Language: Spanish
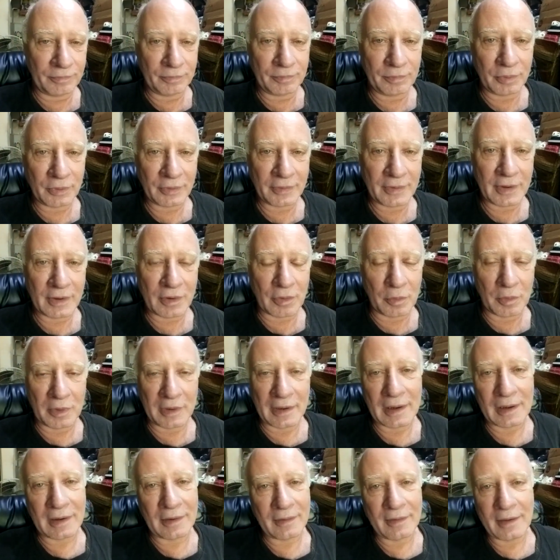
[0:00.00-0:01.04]
pues sí, como
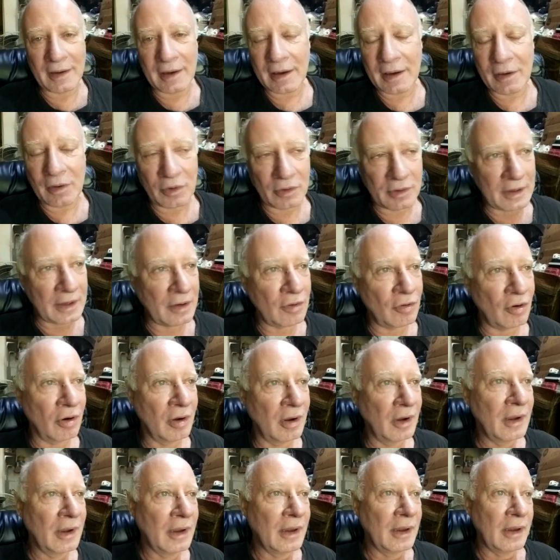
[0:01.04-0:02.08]
ya les dije, no tengo
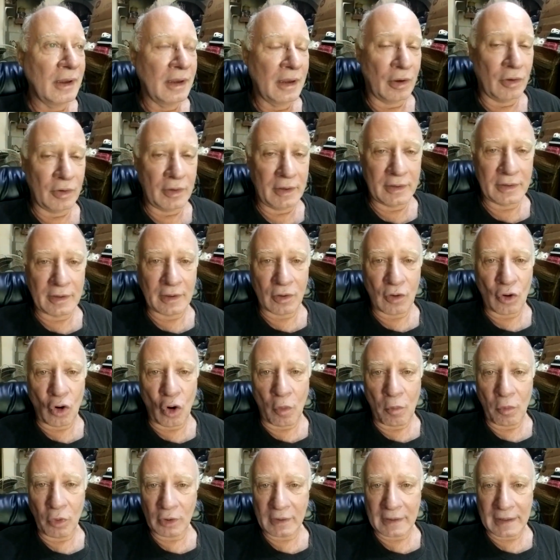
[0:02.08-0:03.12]
ahorita
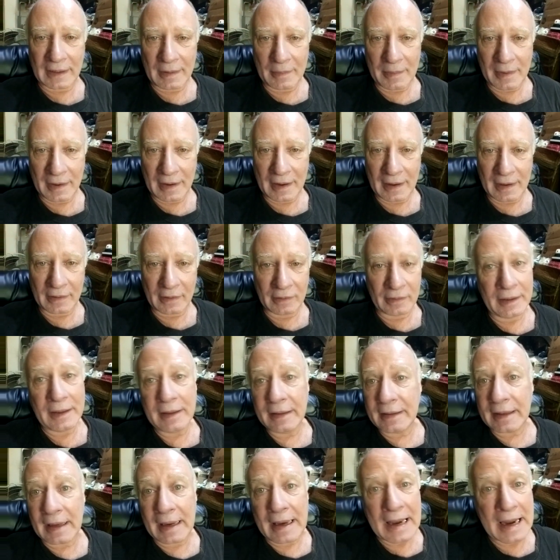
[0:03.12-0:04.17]
cómo trabajar.
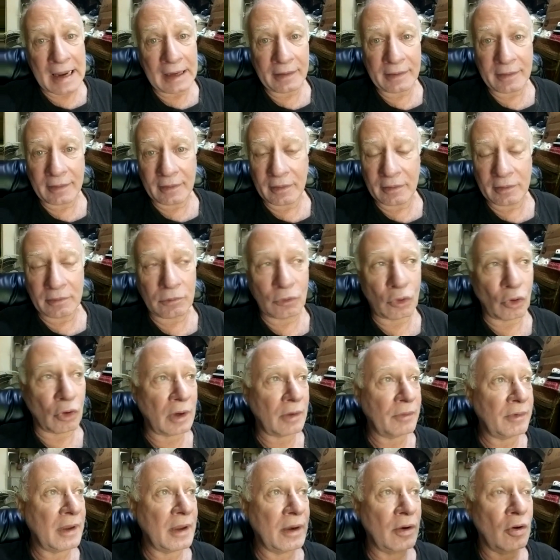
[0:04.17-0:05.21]
Internet
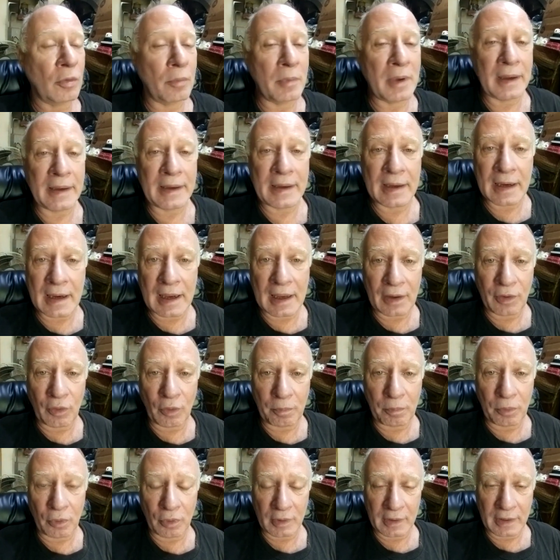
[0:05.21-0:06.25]
todavía no me ha
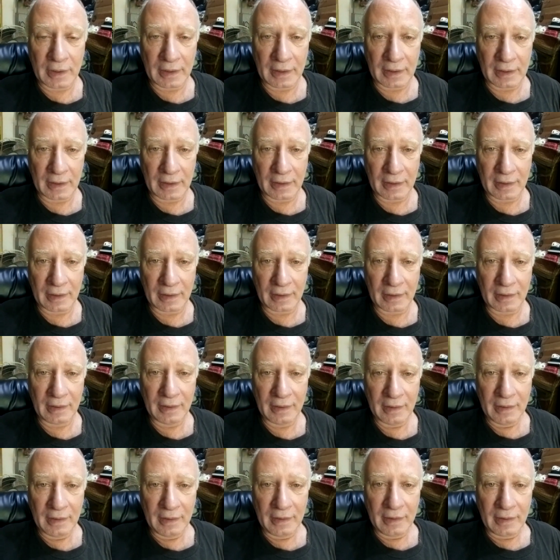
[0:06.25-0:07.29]
llegado porque
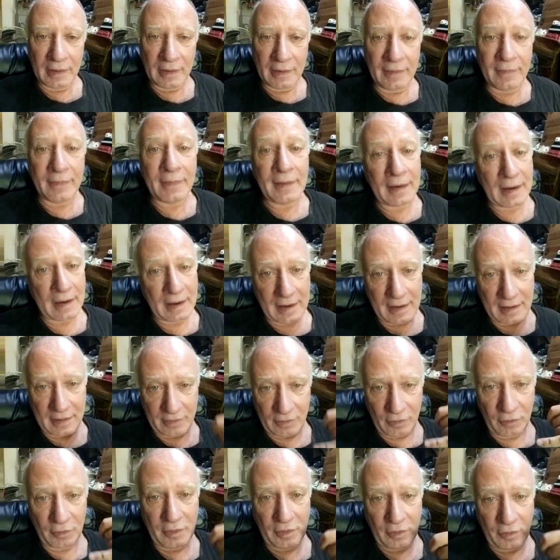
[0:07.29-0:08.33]
hice la,
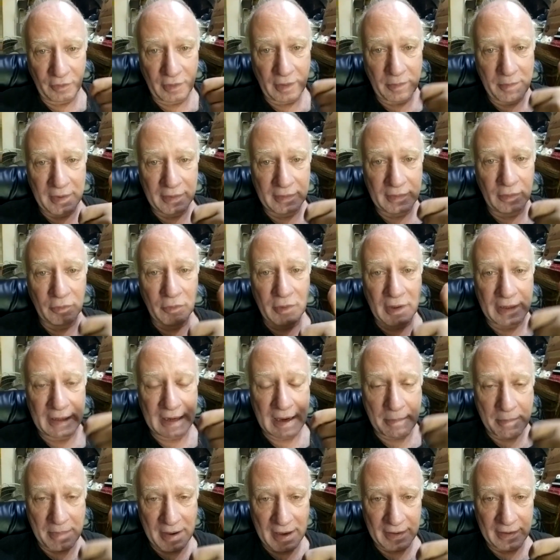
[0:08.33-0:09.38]
obviamente una
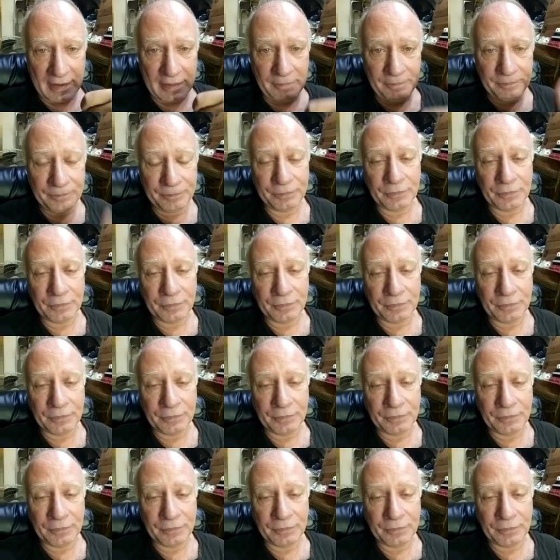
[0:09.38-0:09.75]
llamada